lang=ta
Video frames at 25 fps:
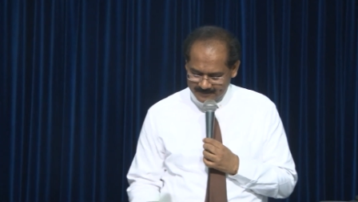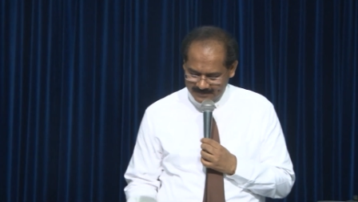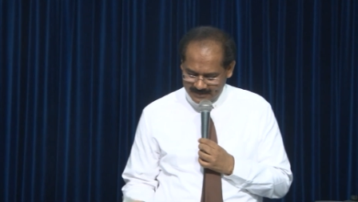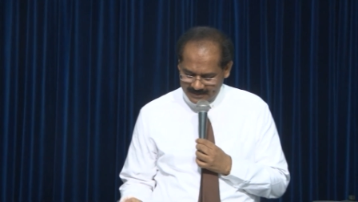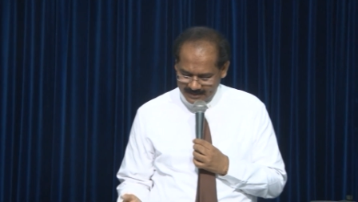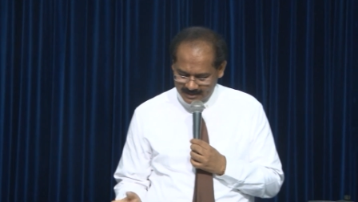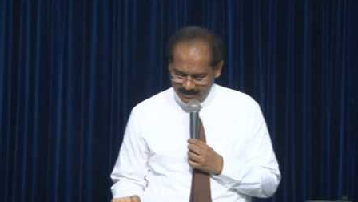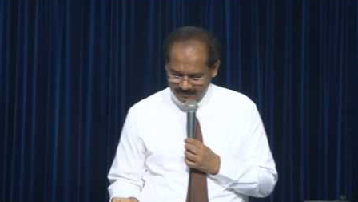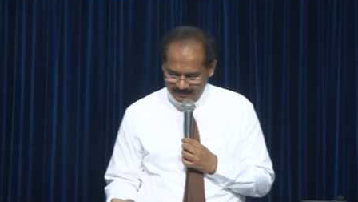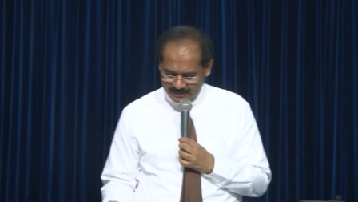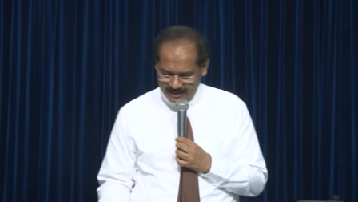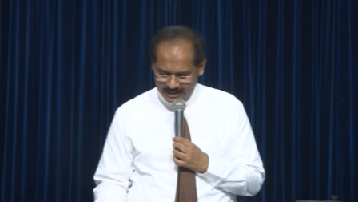
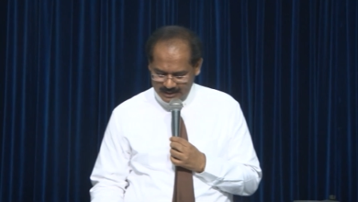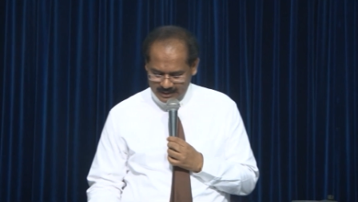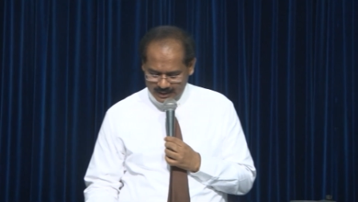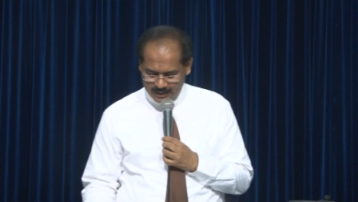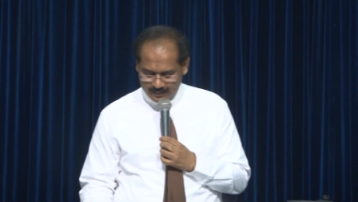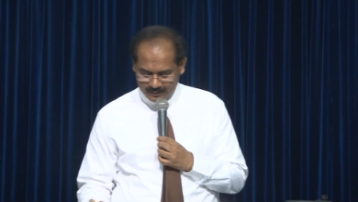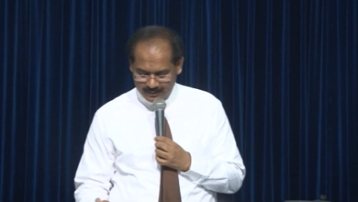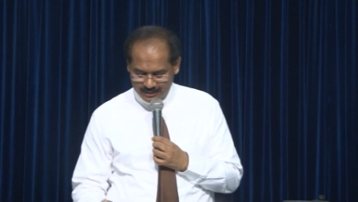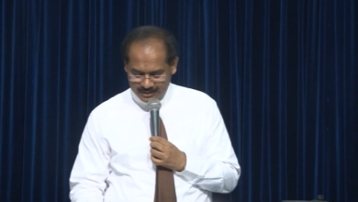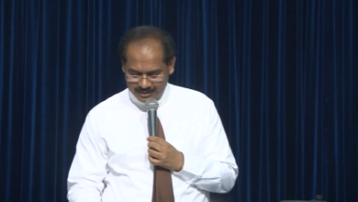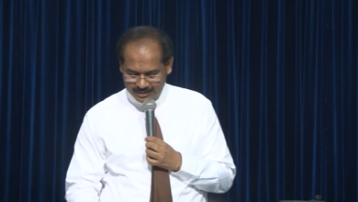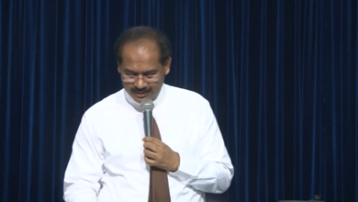என்று
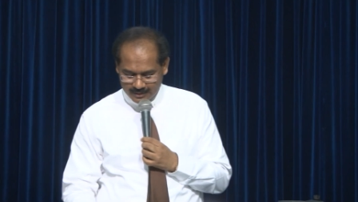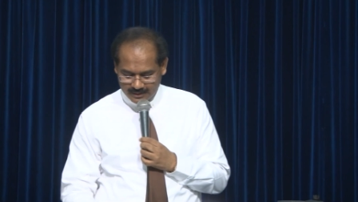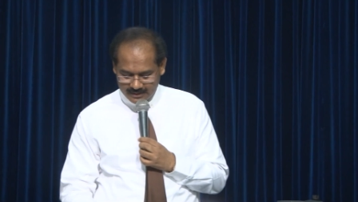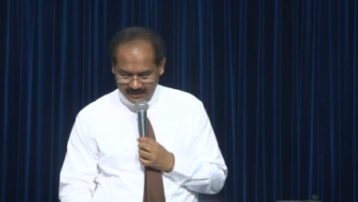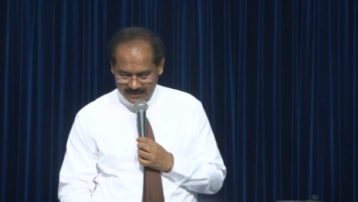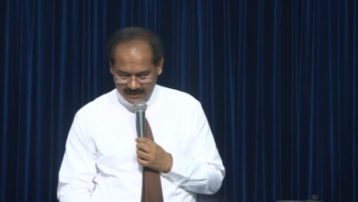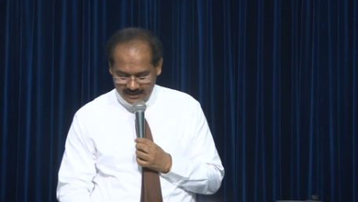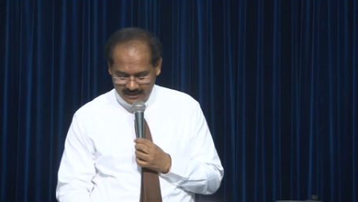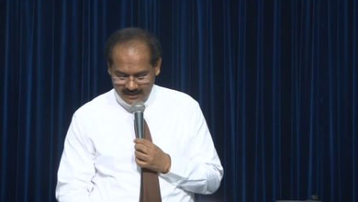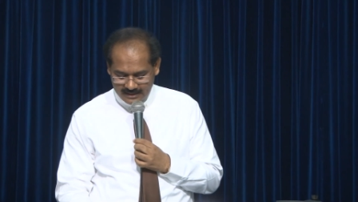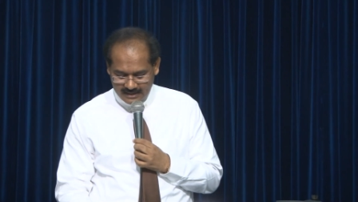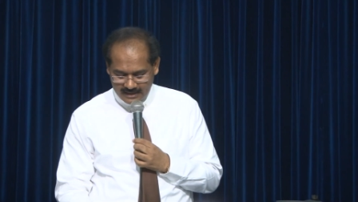பேதுருவுக்கு சொல்லி
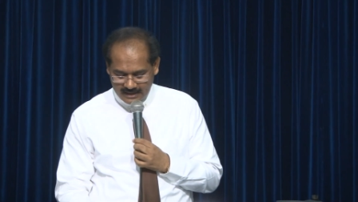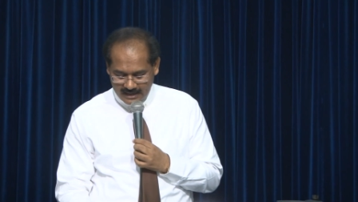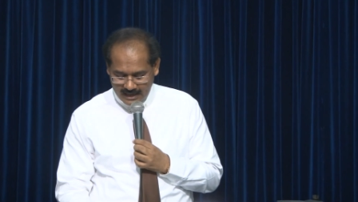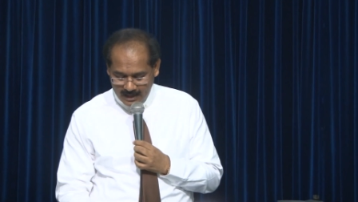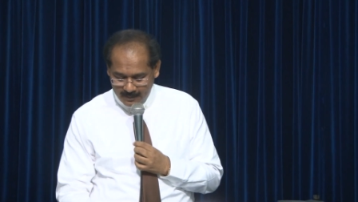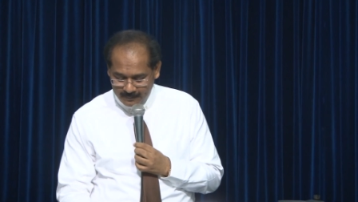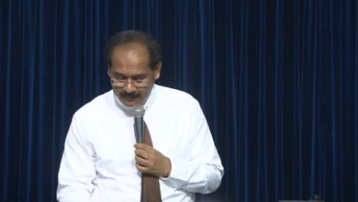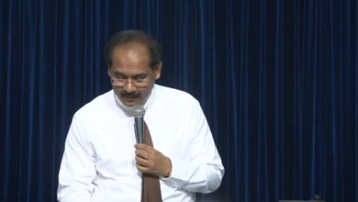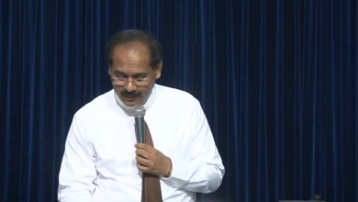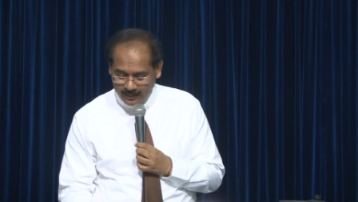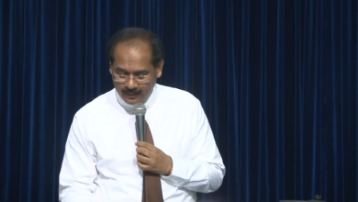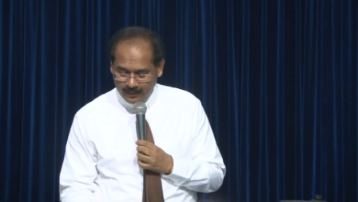
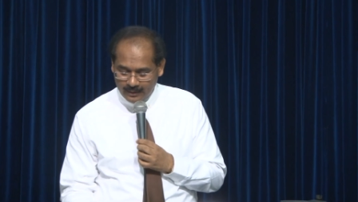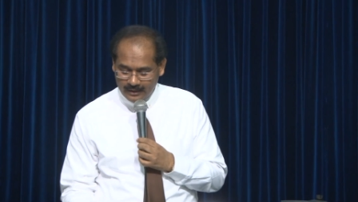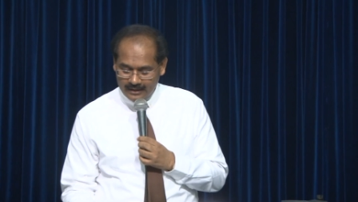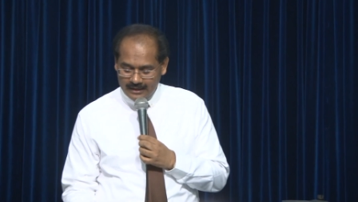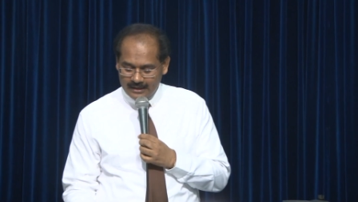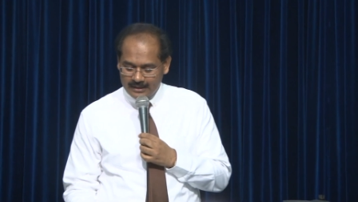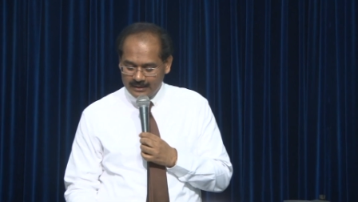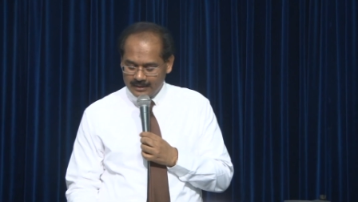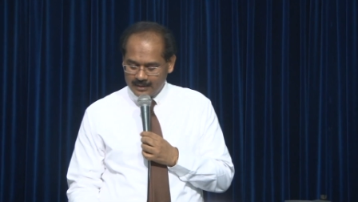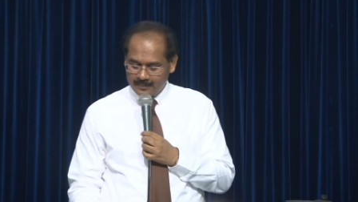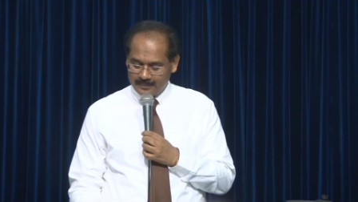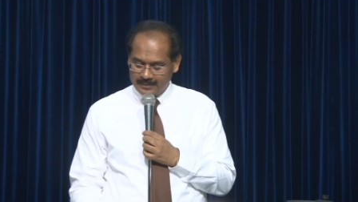அப்போ
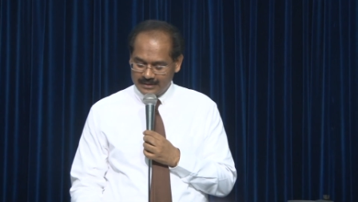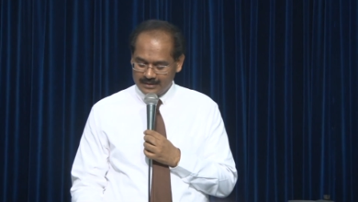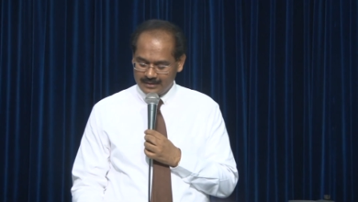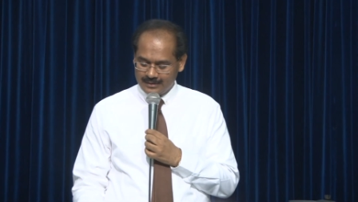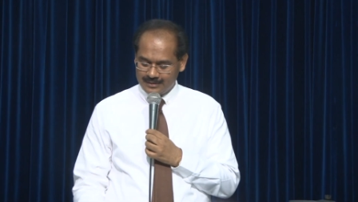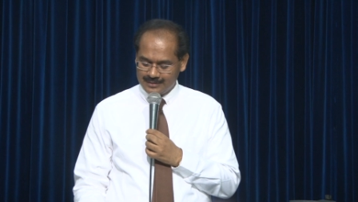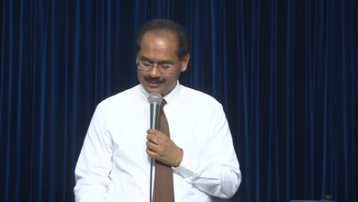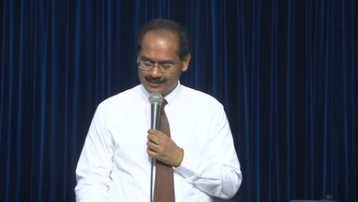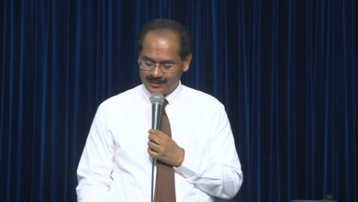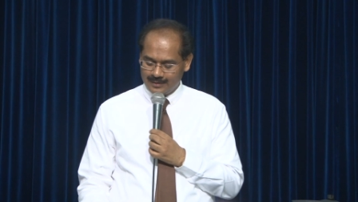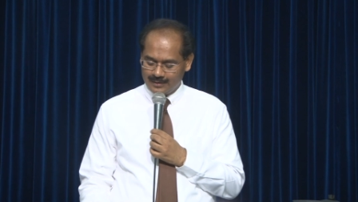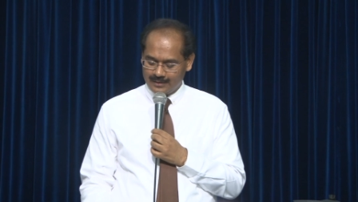குரநேலிட்டு
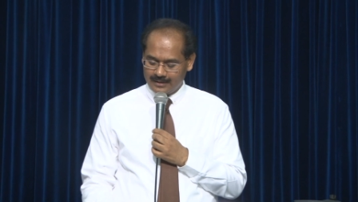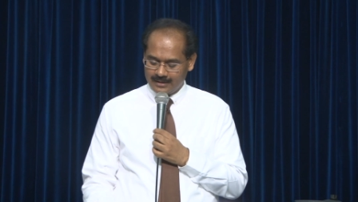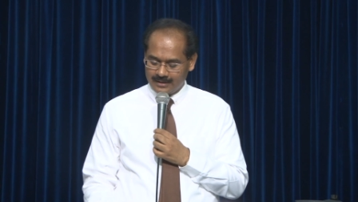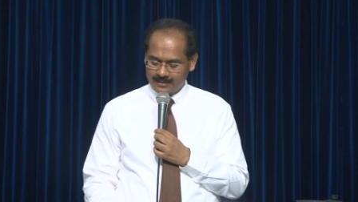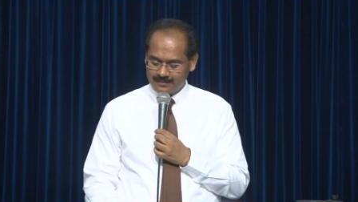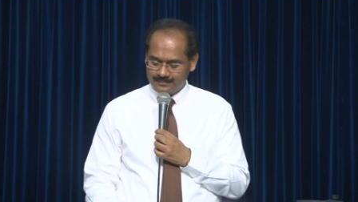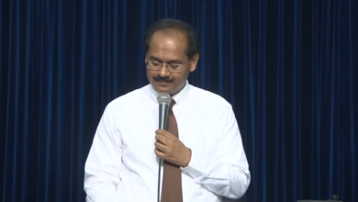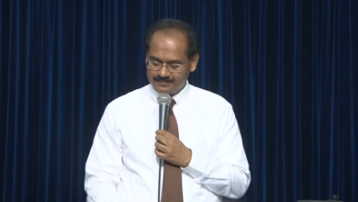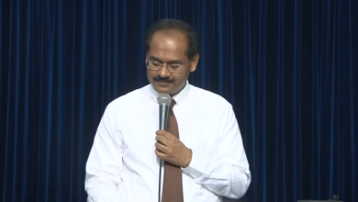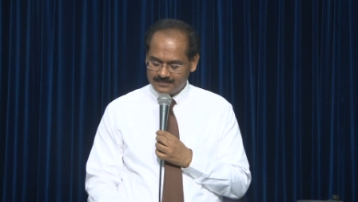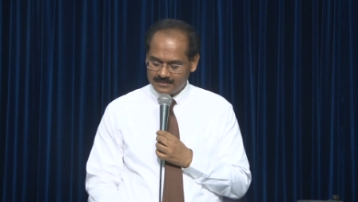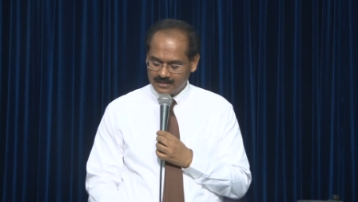பேதுரு சொல்கிறார்
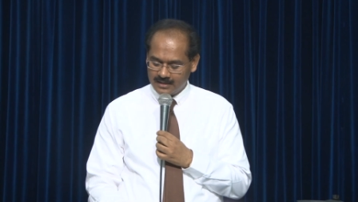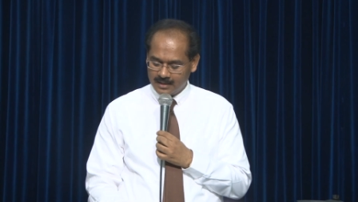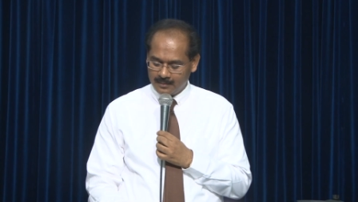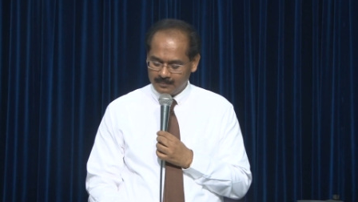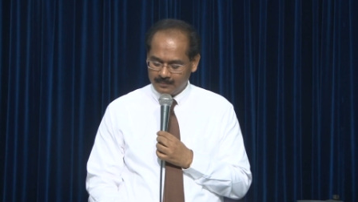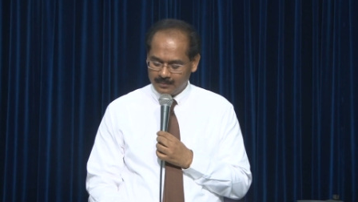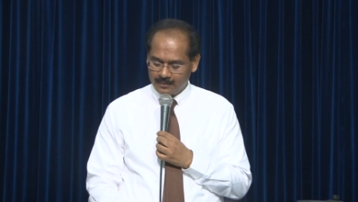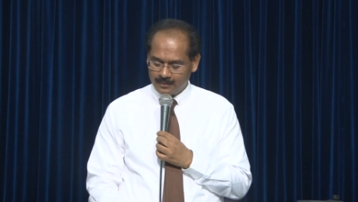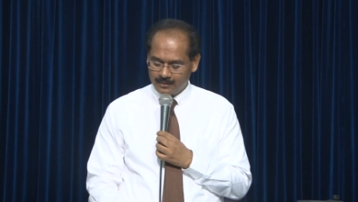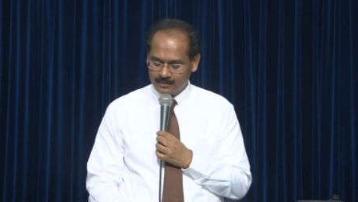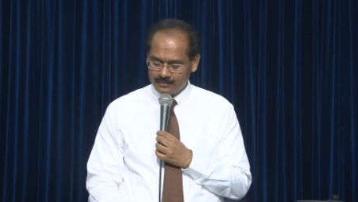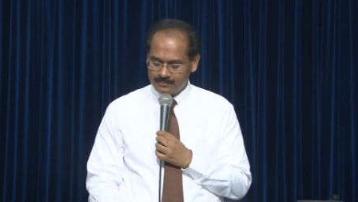
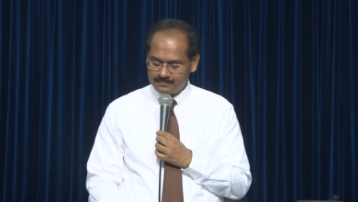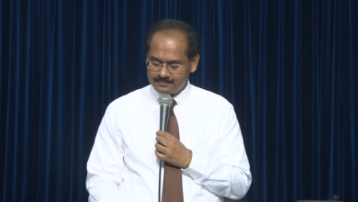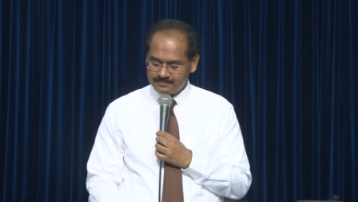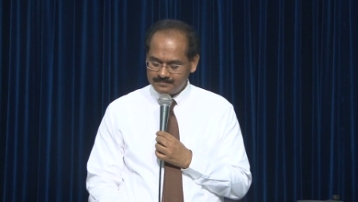அப்போது